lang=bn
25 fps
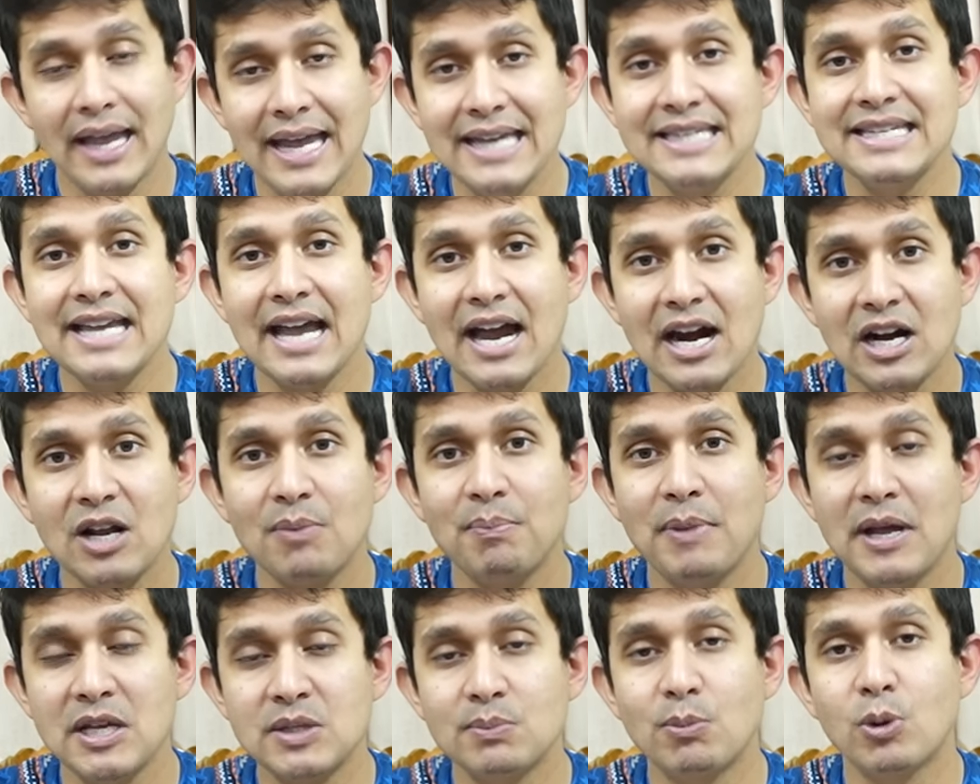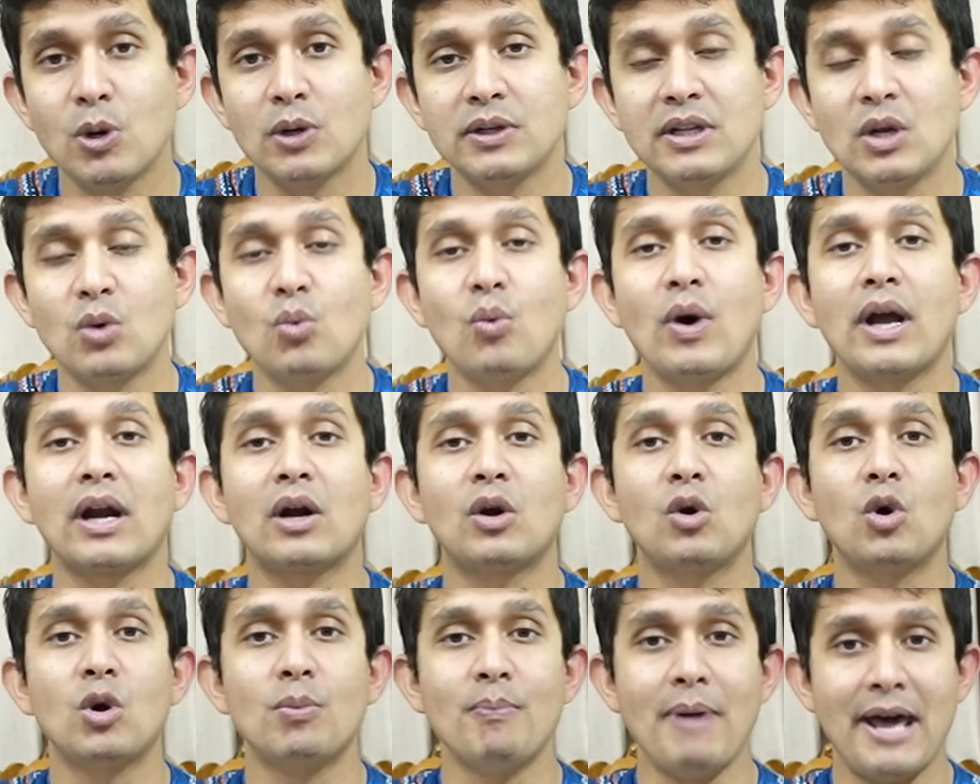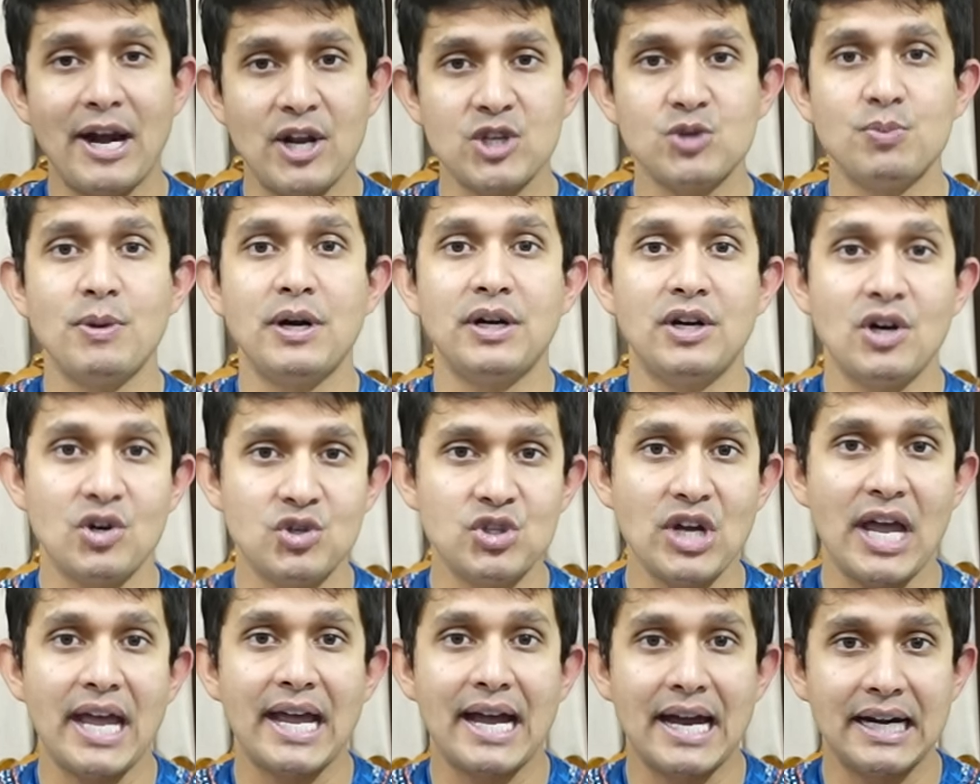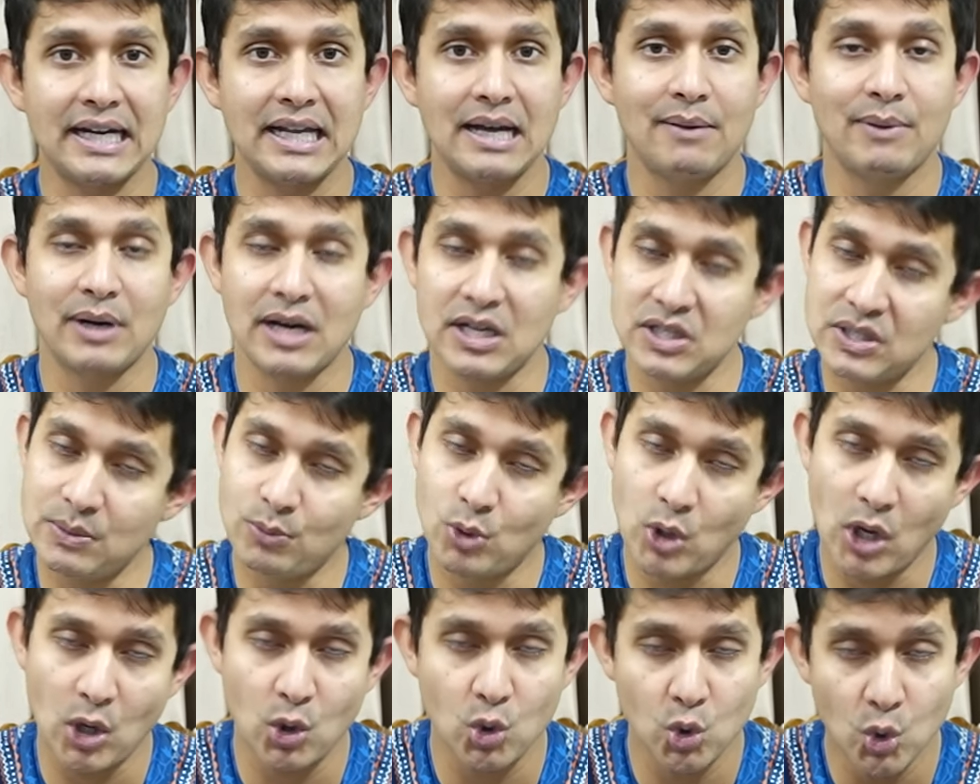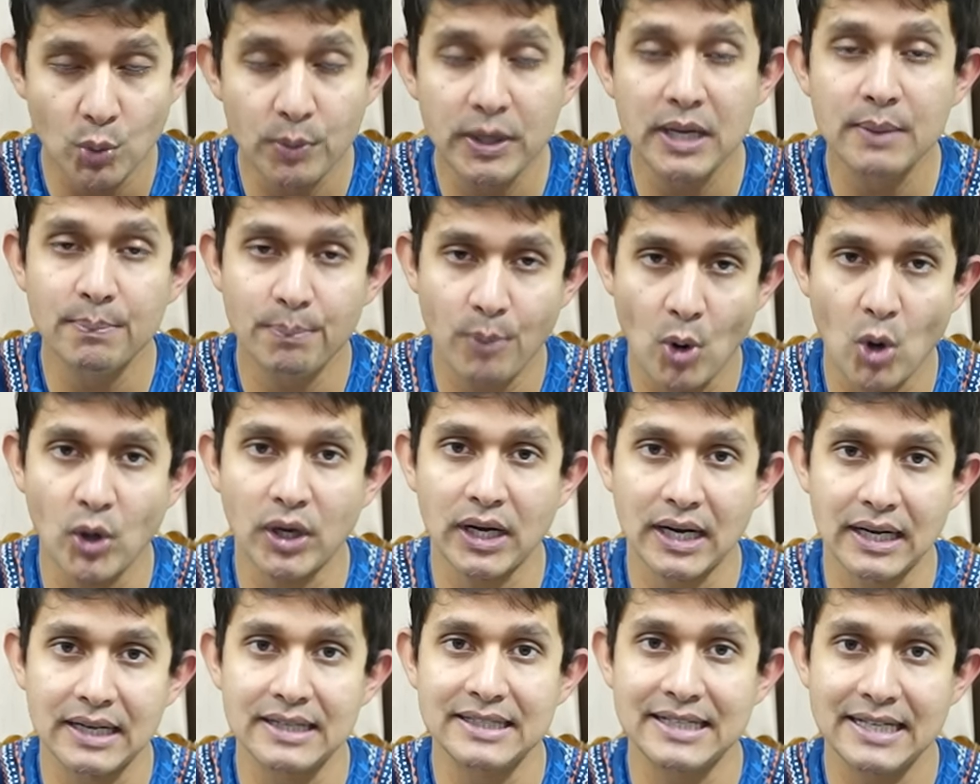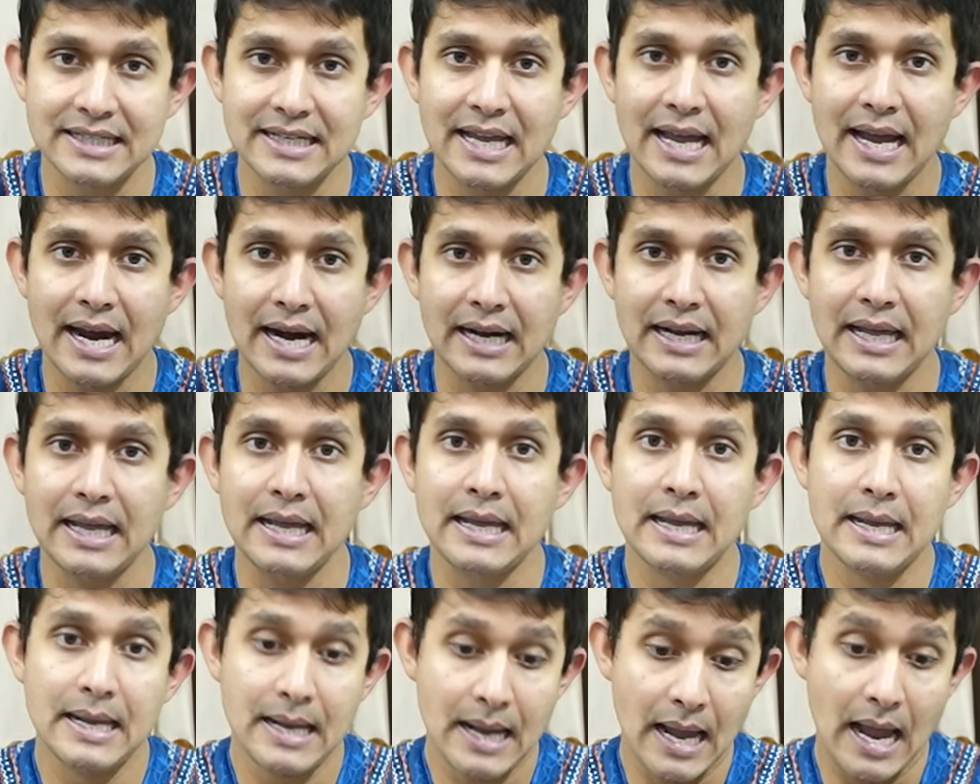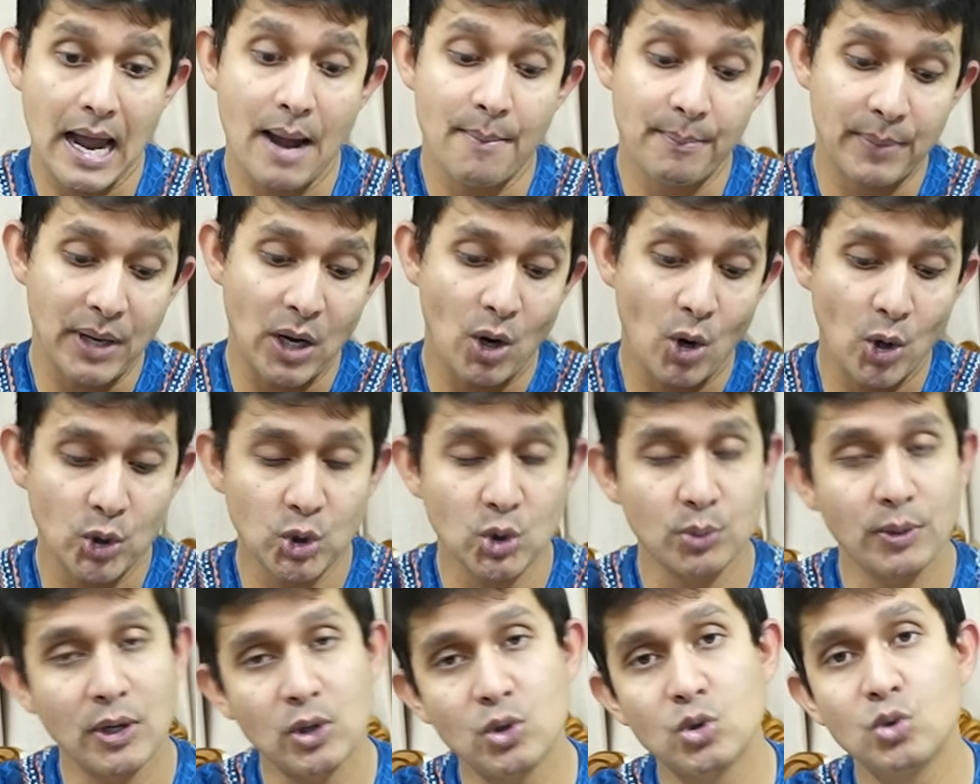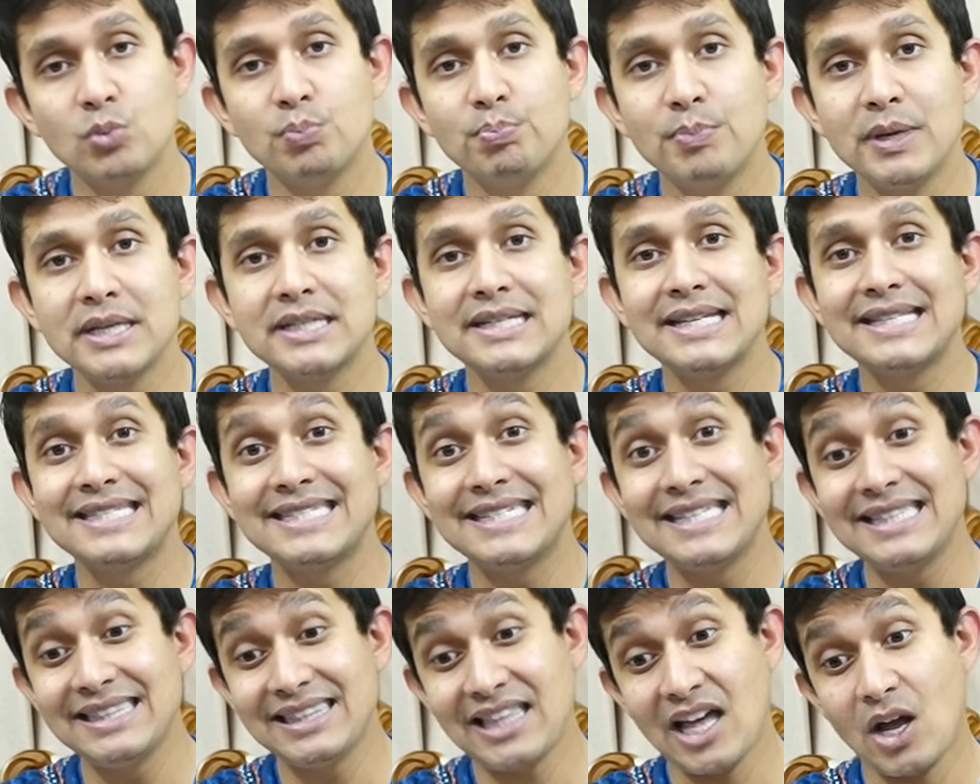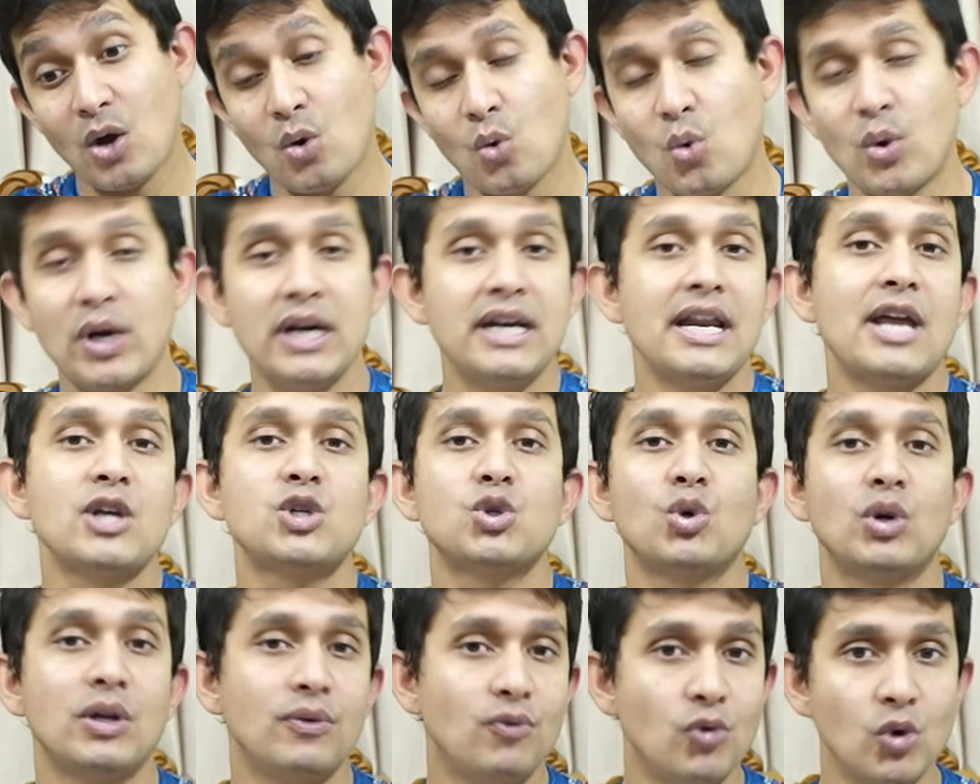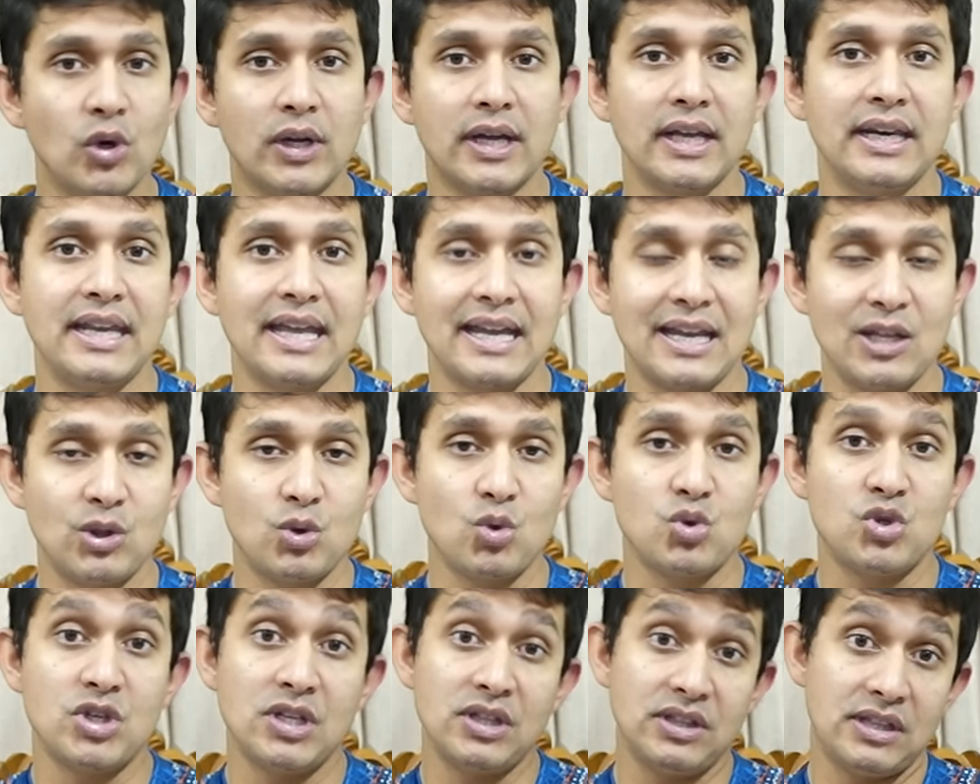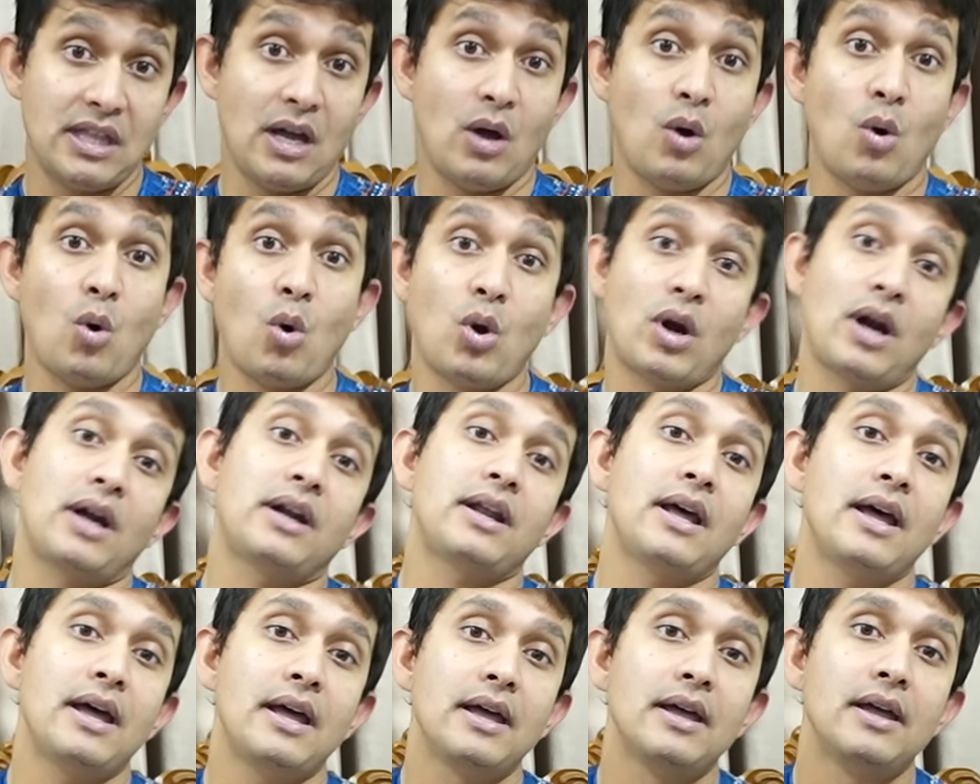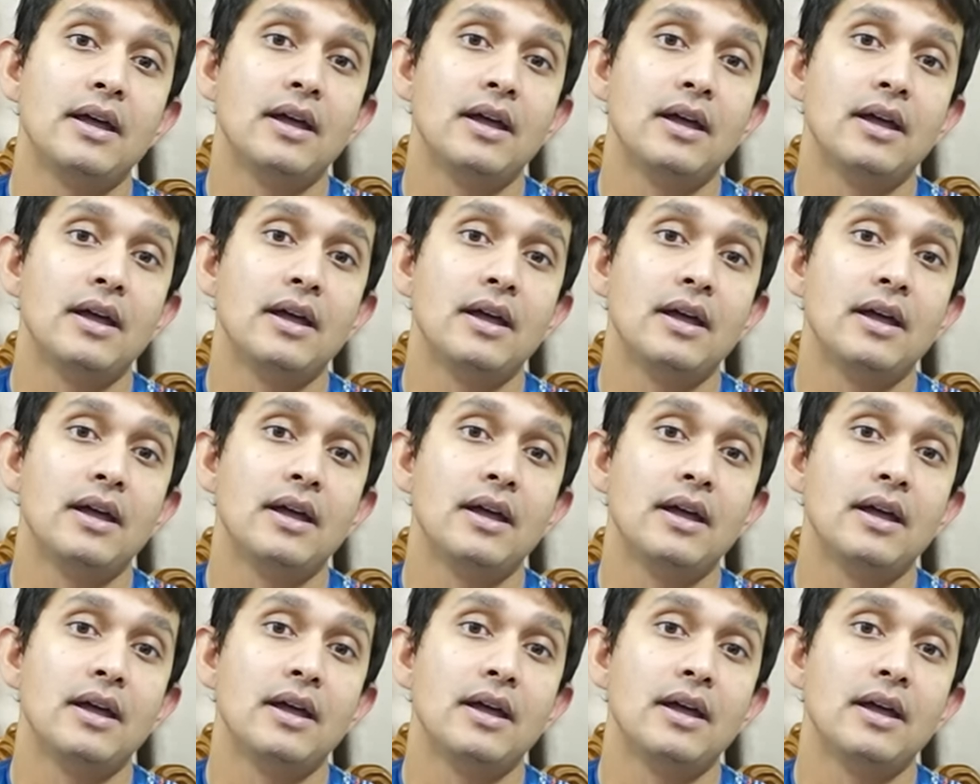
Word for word: এই জায়গাটা পেস বোলারদের ওয়ার্কলোড ম্যানেজমেন্টের জায়গাটা আমার কাছে মনে হয় খুবই ইম্পর্টেন্ট যে জায়গাটায় আমরা হয়তো বা খুব বেশি চিন্তা করি নাই শরীফুলকে নিয়ে কিন্তু চিন্তা করাটা